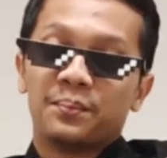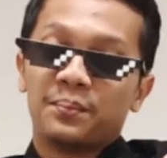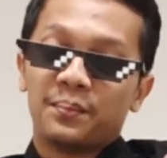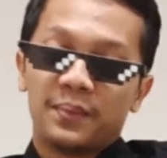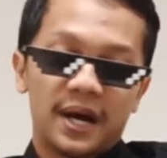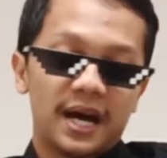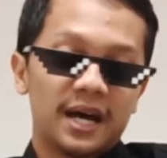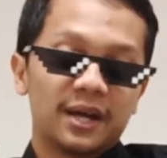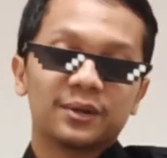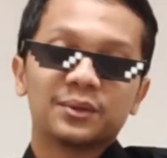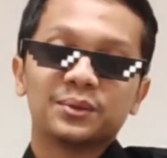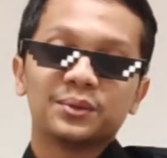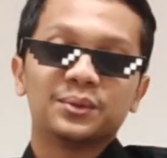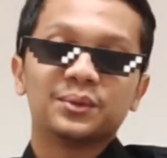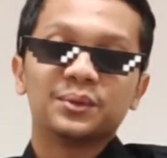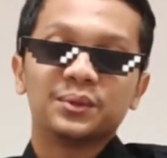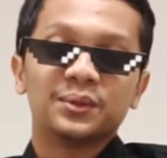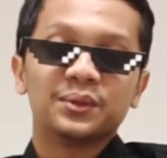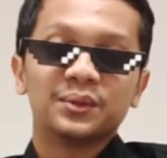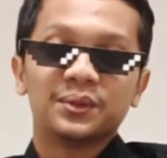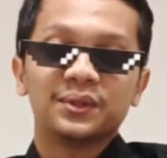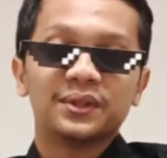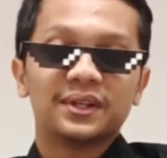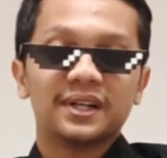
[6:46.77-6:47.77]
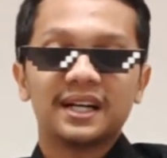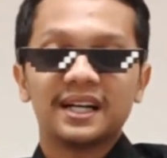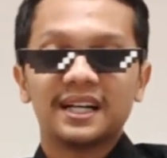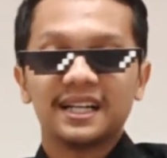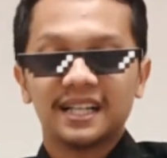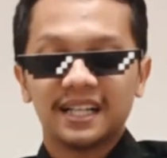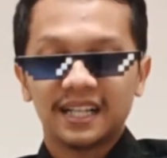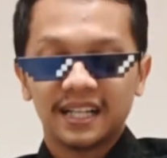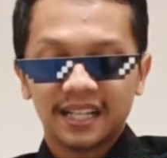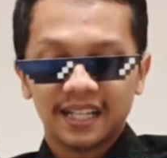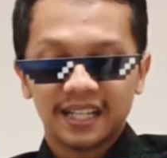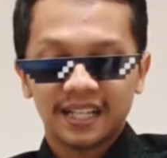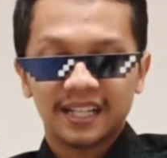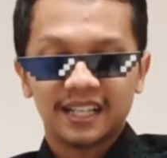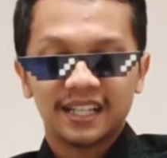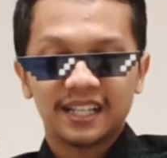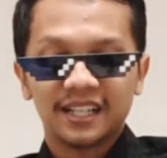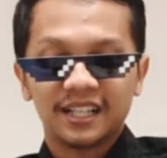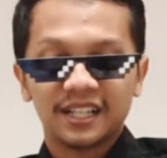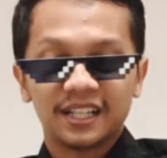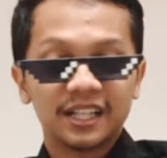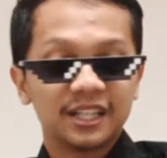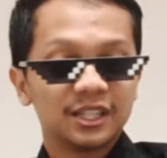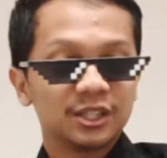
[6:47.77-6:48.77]
baru uh,
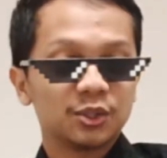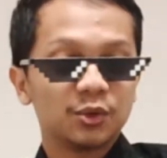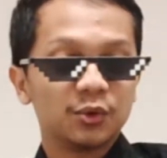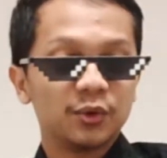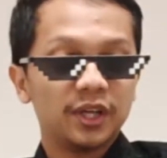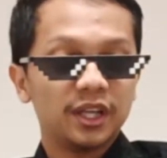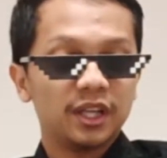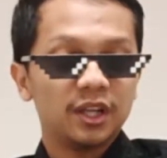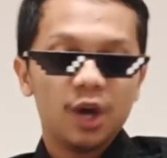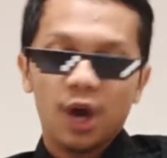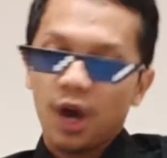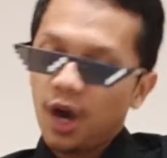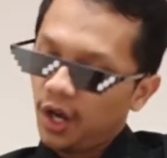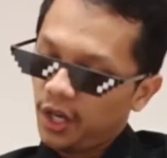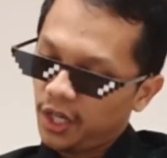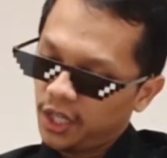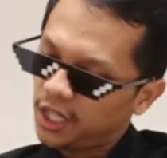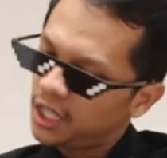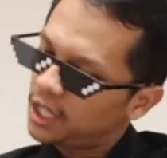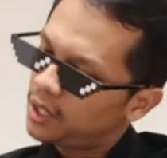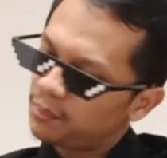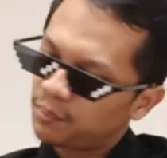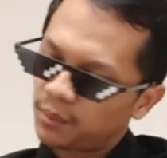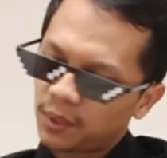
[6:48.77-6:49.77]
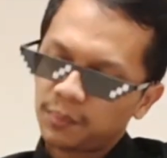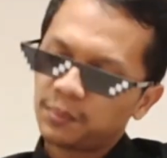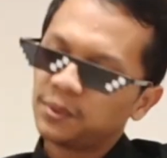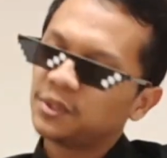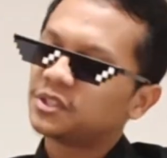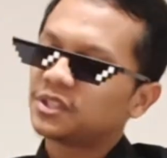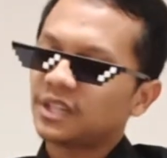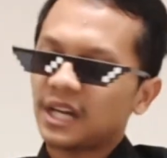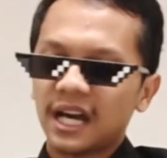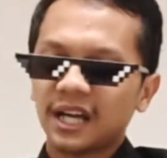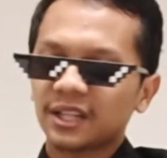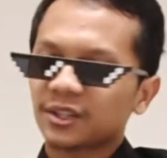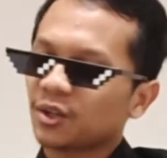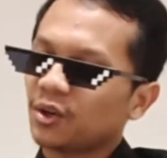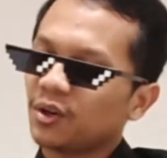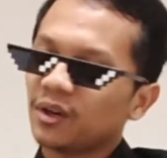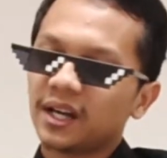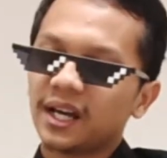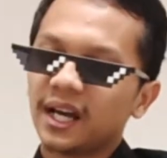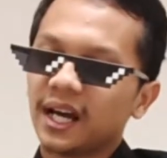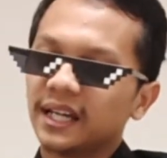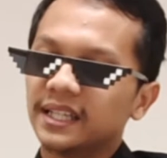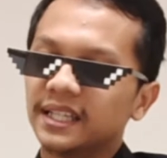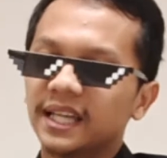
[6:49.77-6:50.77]
nentuin ini berbisa atau
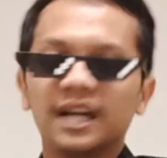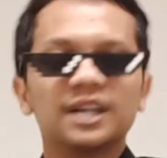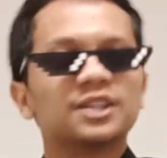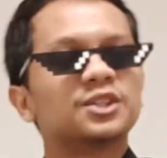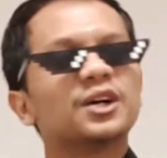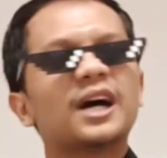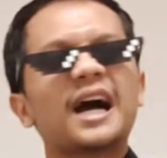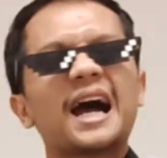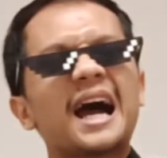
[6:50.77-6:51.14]
enggak ya